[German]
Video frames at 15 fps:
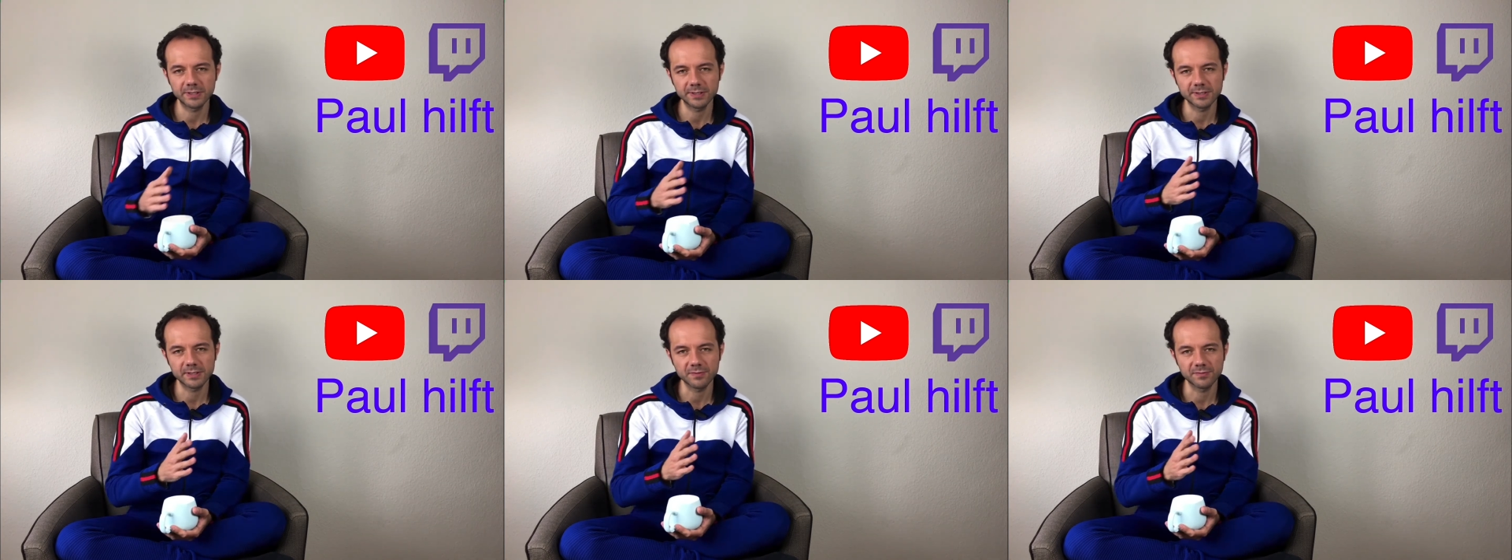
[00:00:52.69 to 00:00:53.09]

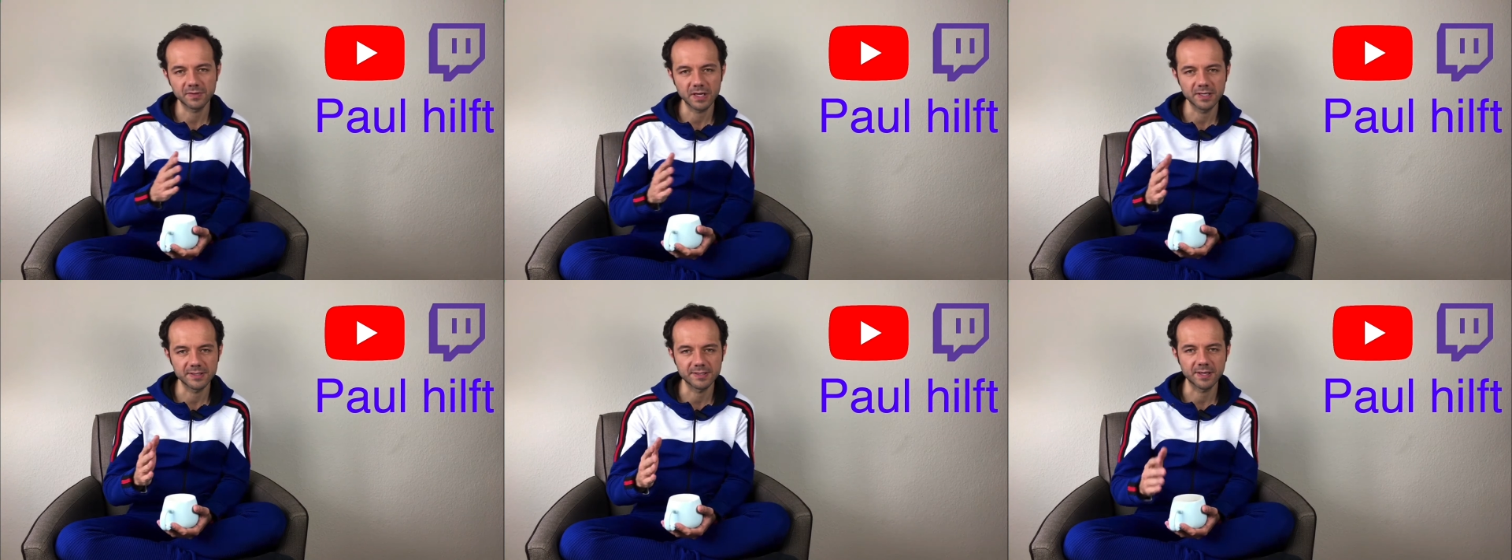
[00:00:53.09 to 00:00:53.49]
es der
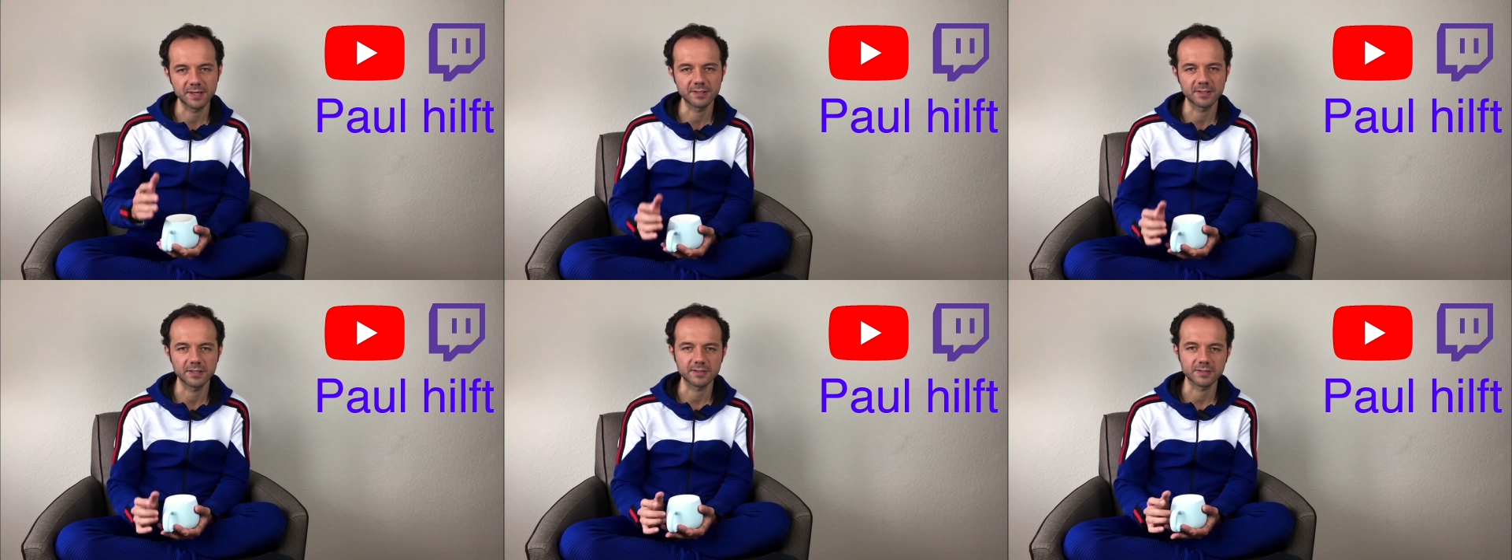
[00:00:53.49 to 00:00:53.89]
Fall
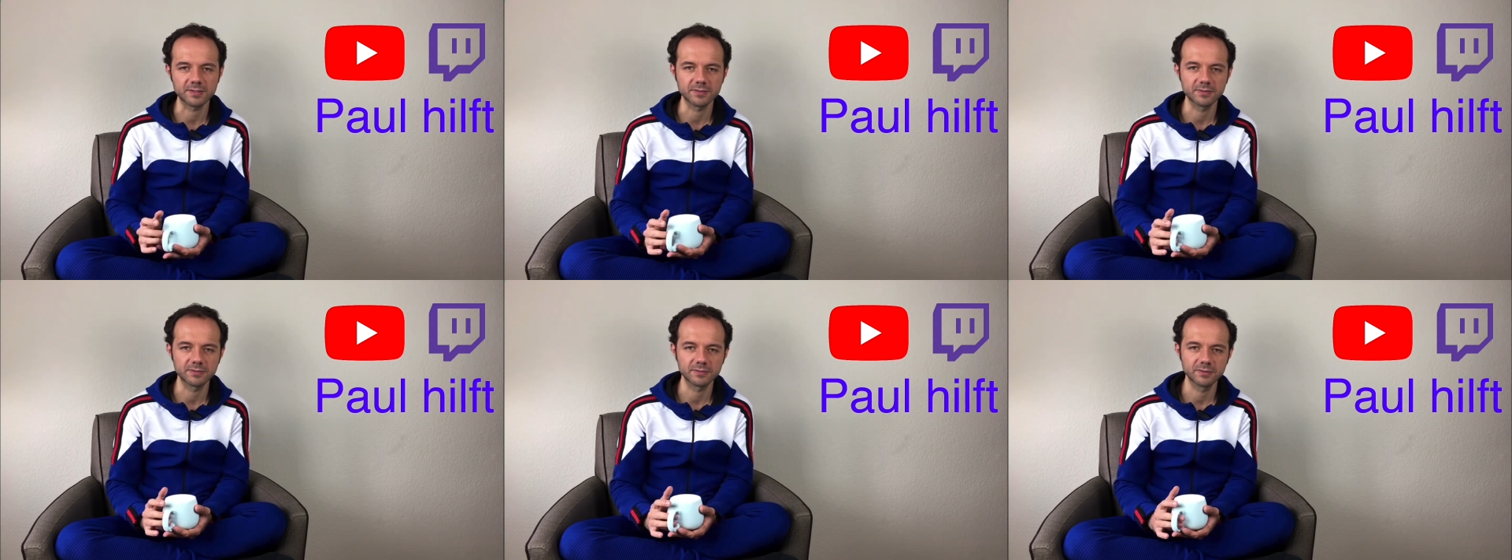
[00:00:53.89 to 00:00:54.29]
sein, dass